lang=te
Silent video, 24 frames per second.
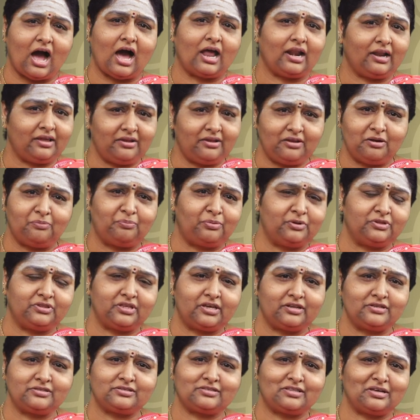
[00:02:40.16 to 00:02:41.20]
ఆలయం ఎప్పుడు
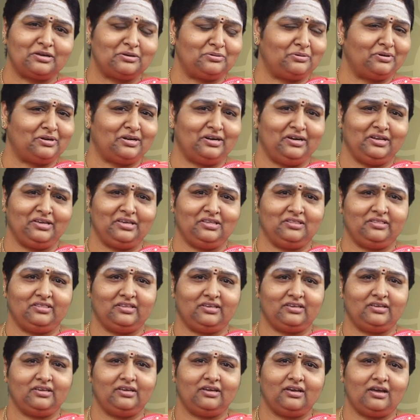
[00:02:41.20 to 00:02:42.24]
తెరుస్తారు అని
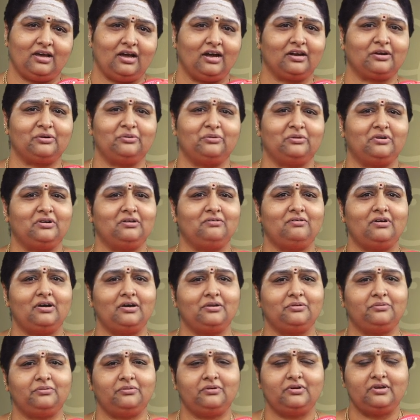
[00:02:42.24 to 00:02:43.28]
అడిగింది అక్కడ
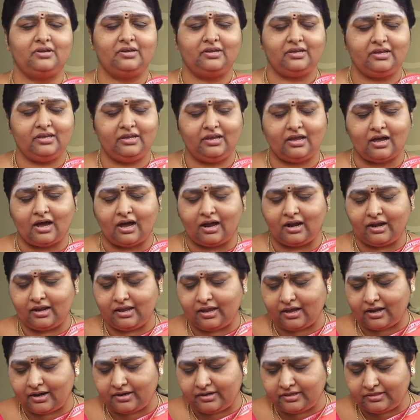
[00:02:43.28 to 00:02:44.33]
ఉన్నవారు ఈ
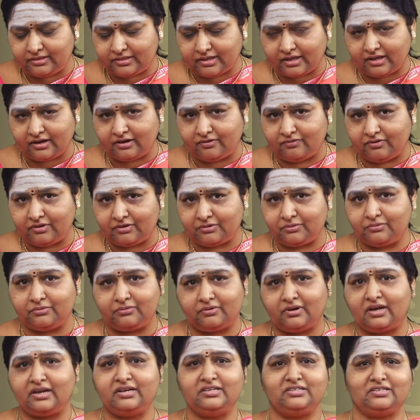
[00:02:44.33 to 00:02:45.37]
ఆలయాన్ని తెరవరు
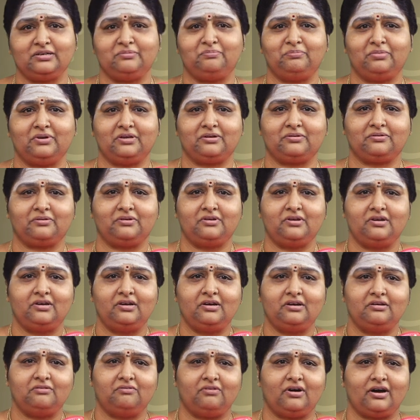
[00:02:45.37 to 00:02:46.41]
అని చెప్పారు
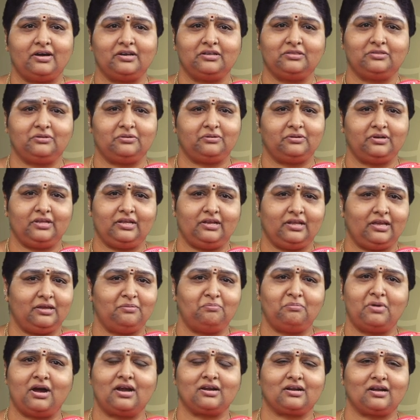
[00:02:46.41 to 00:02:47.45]
వారితో నేనేం
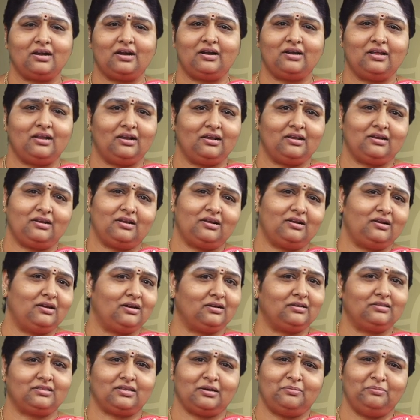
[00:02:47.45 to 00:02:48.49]
మాట్లాడాలన్నా
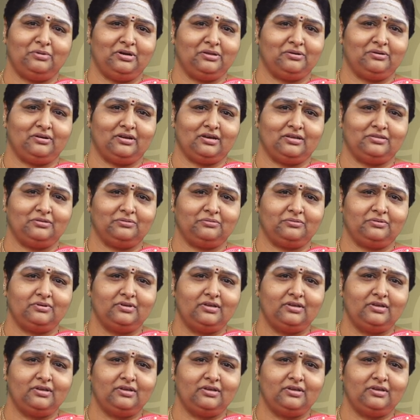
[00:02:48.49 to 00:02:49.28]
నాకు తమిళం రాదు